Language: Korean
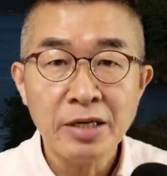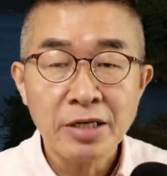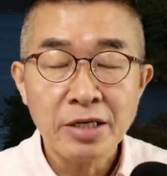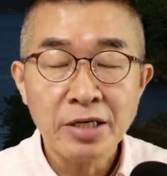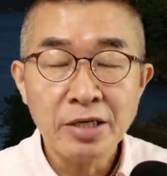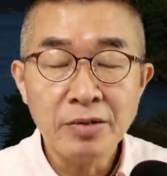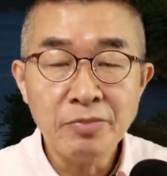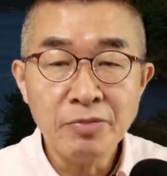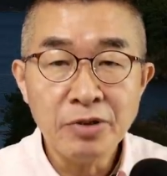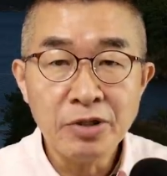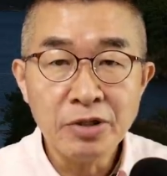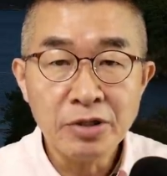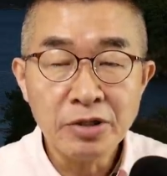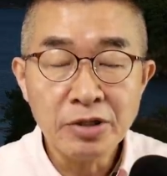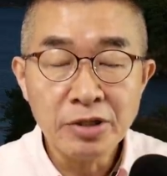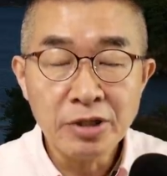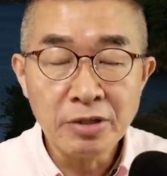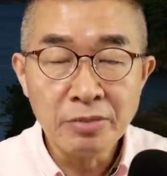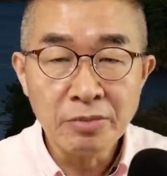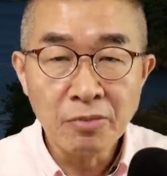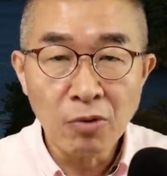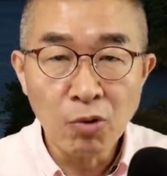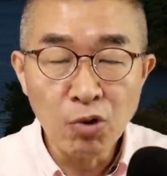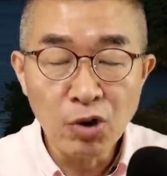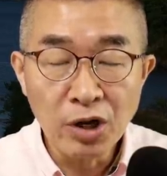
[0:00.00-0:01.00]

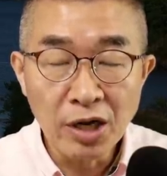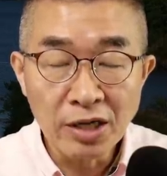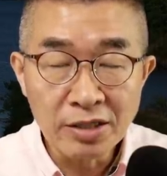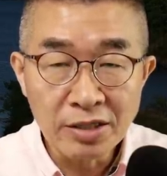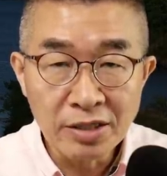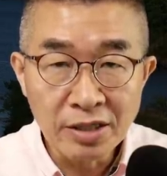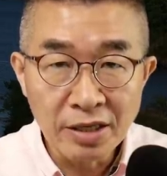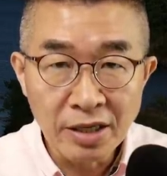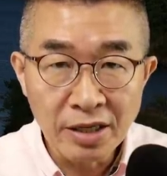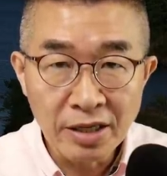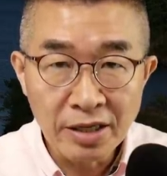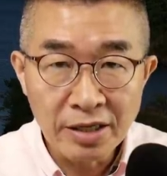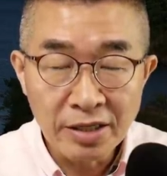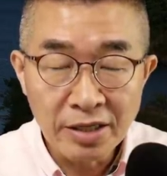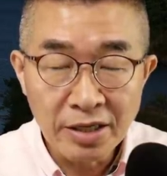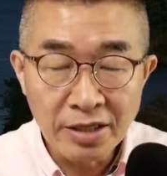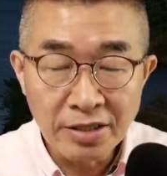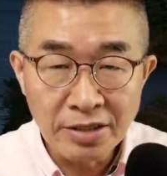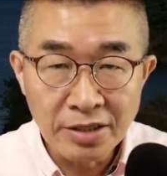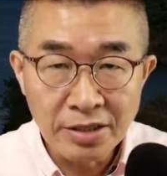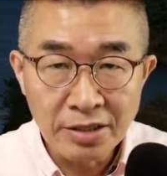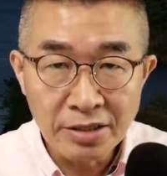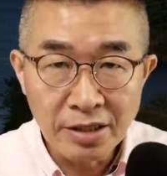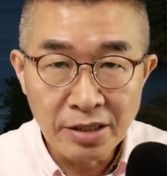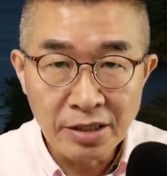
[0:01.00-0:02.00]
김정은이 몰랐다 이렇게
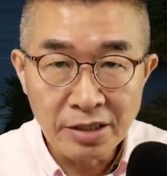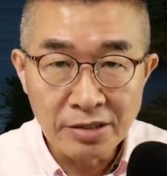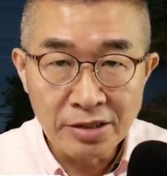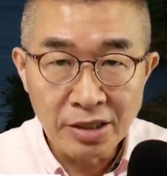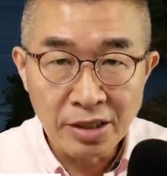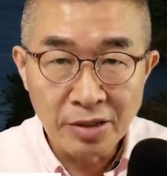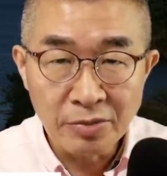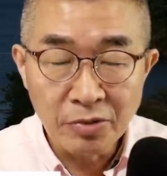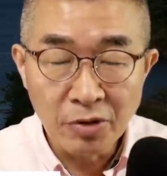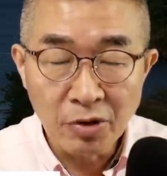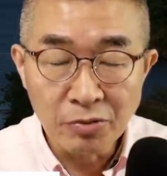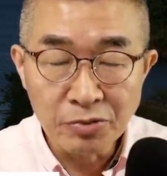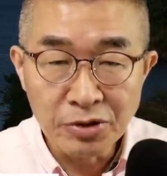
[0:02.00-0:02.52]
생각하는 사람은